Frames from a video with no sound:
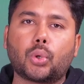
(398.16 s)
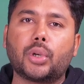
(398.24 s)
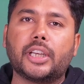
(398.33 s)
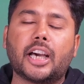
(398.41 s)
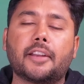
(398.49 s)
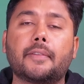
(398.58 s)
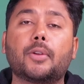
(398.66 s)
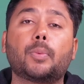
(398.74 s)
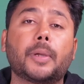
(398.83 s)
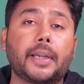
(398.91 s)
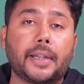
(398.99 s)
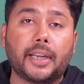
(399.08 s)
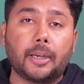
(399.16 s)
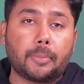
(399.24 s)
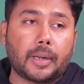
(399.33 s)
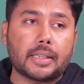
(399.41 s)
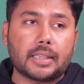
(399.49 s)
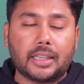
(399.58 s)
सौ निन्यानवे रुपये रिटेल
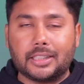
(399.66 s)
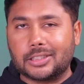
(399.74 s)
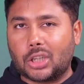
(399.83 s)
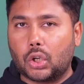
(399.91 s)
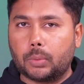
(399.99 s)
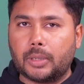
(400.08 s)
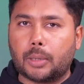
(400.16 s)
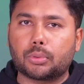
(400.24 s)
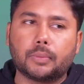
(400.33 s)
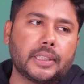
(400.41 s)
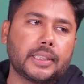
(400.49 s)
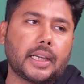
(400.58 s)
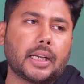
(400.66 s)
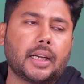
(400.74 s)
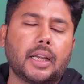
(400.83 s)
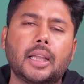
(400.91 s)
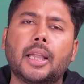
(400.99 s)
प्राइस है डिस्काउंट भी आपको मिल जाएगा